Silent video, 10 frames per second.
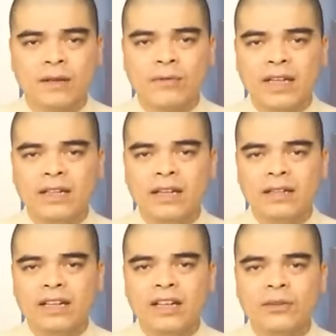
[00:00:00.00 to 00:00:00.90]
Vậy
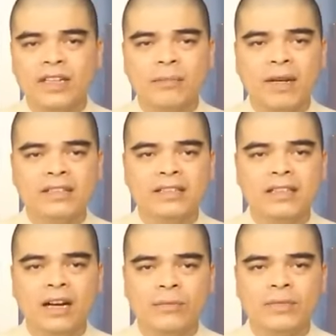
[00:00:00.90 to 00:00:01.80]
nên cây có thể bày trí
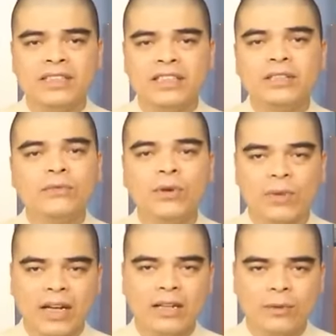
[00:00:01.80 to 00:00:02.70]
ở vị trí trong
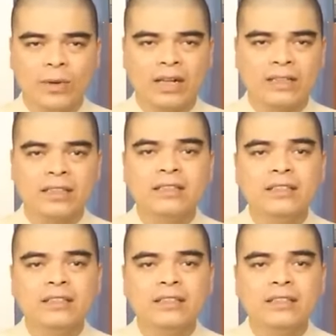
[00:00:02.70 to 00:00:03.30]
phòng khách hoặc là chính